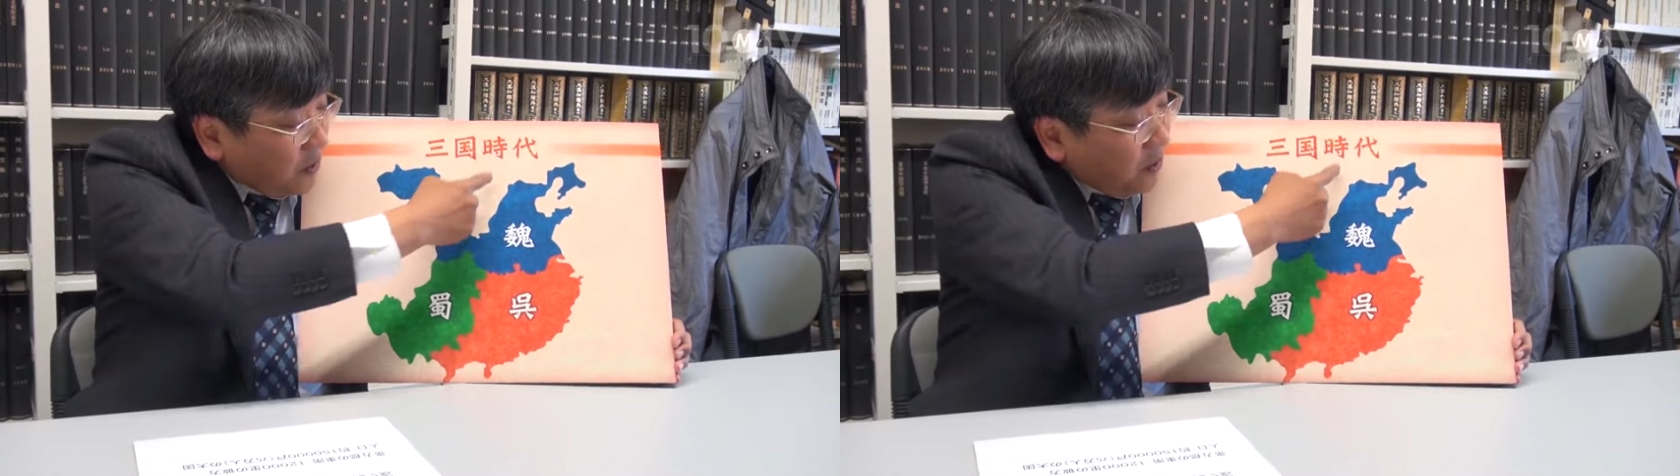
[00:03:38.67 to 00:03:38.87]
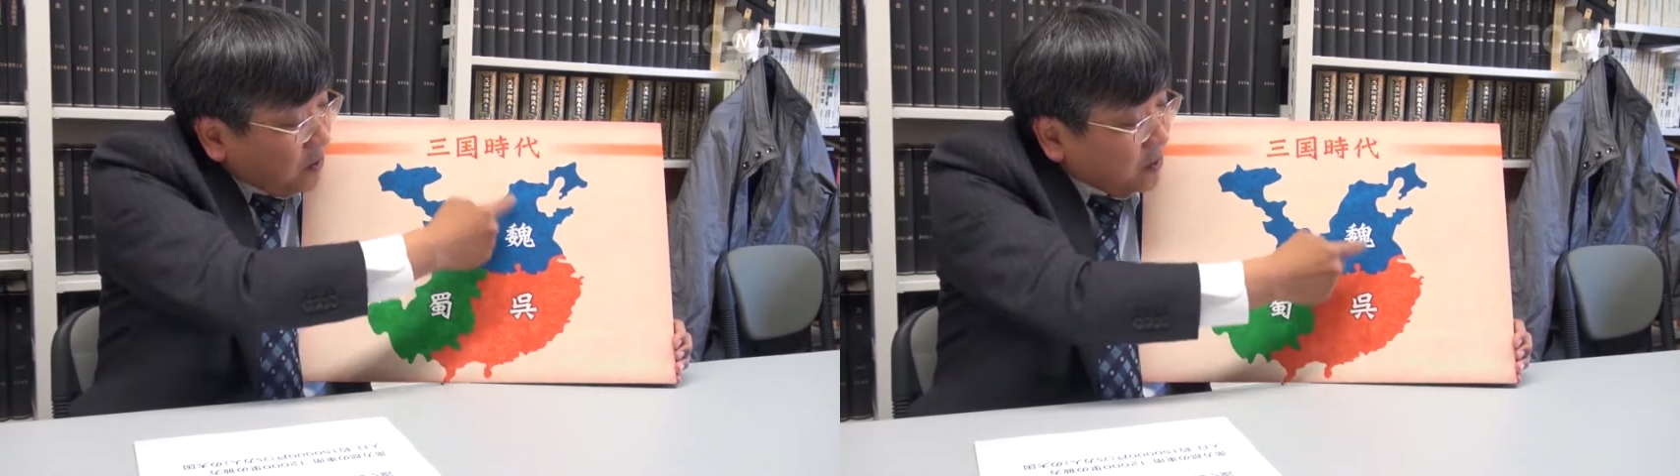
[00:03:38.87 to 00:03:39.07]

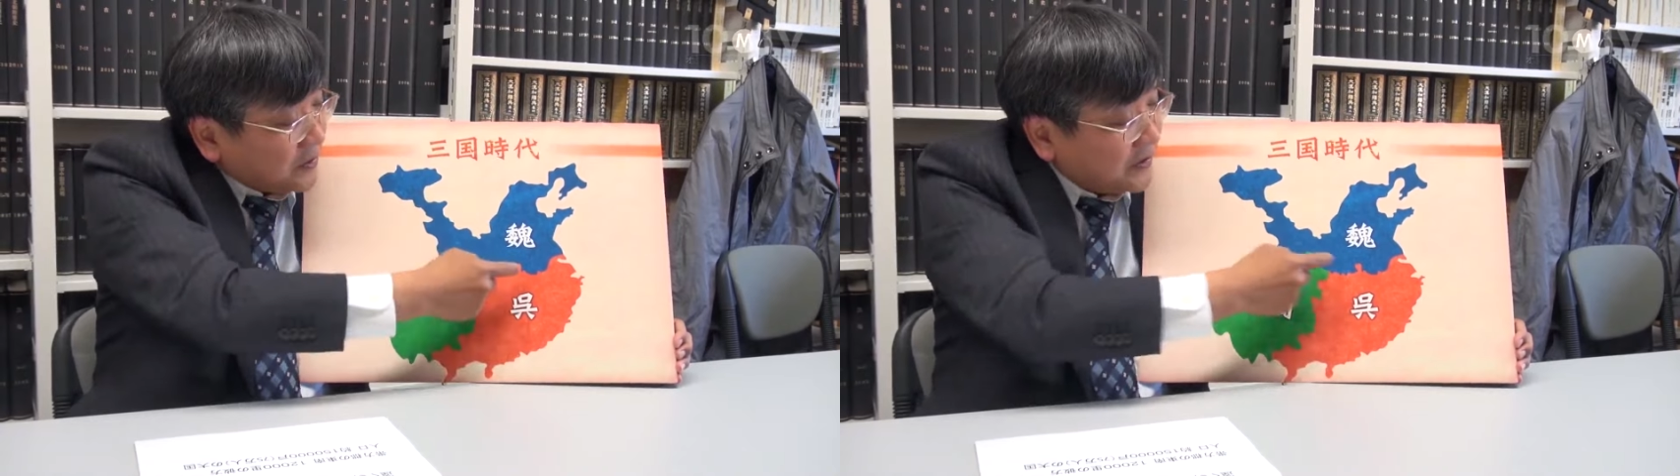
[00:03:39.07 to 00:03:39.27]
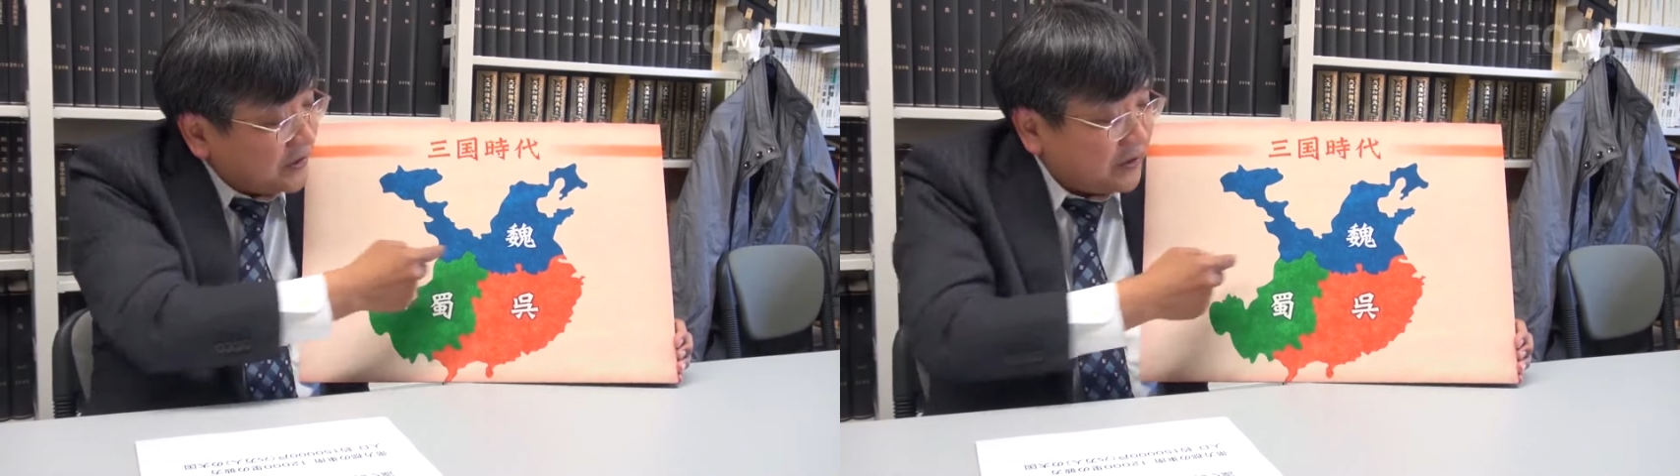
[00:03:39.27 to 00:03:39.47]
法
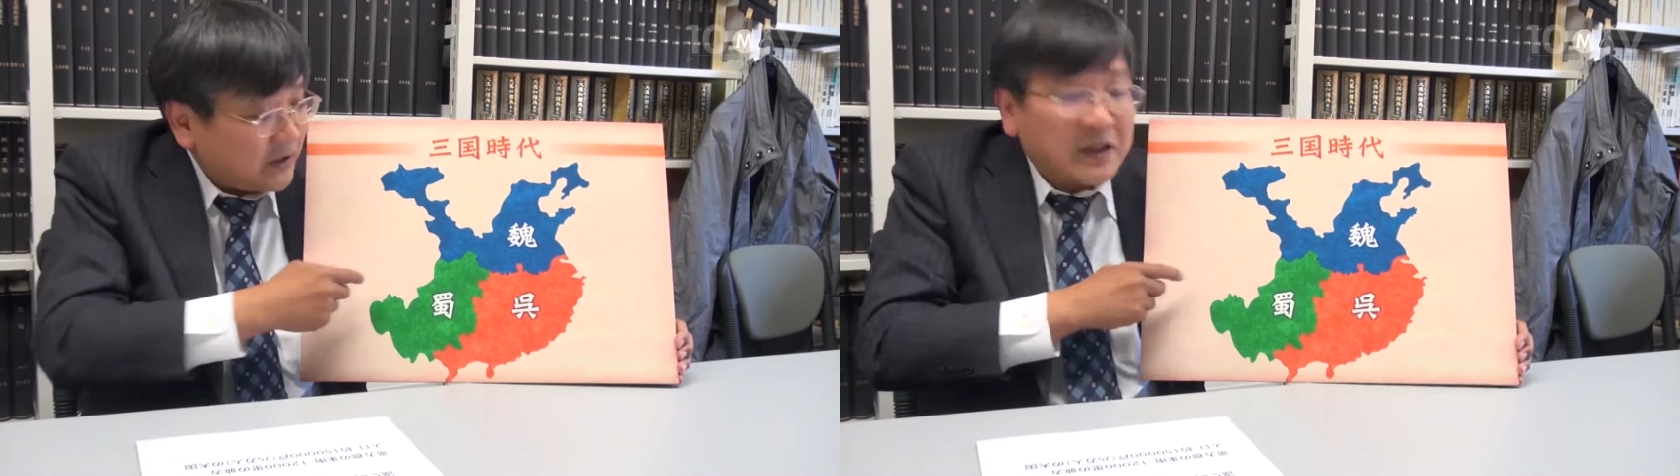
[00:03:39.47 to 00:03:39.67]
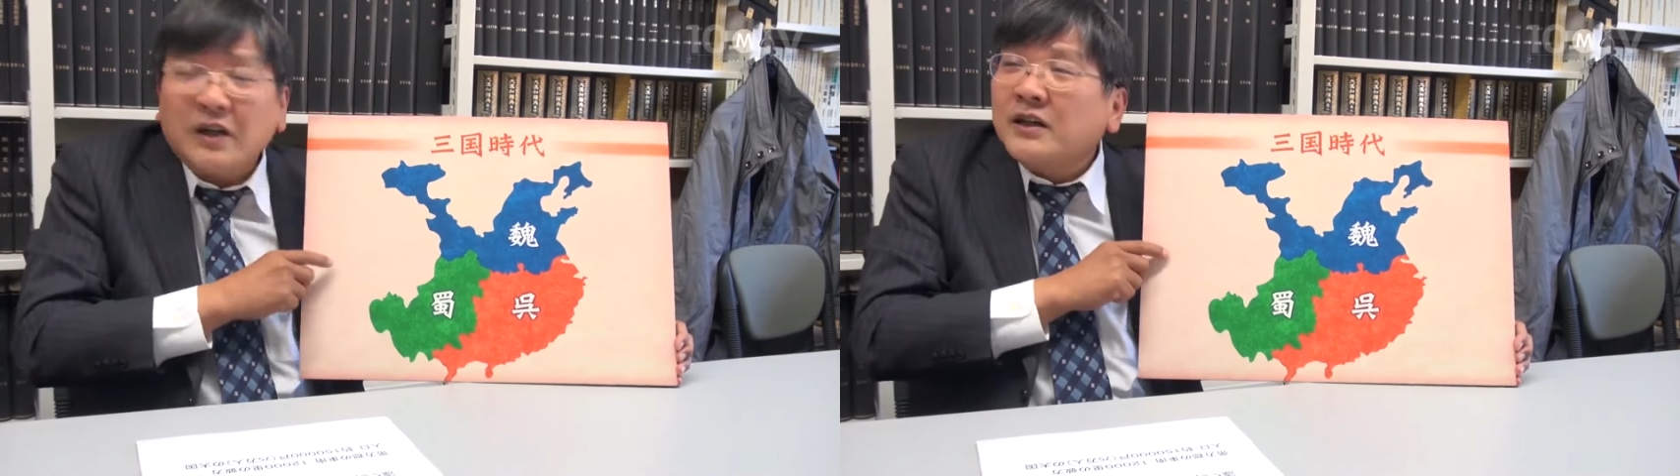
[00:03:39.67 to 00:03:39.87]
5000里っ
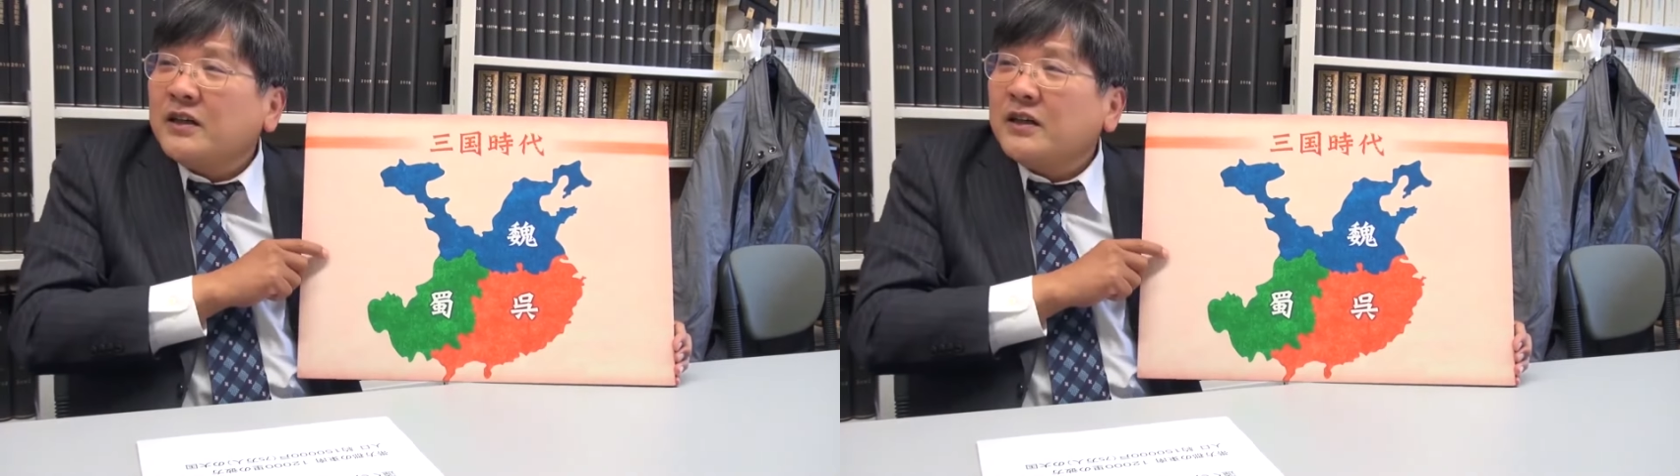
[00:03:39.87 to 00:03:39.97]
て考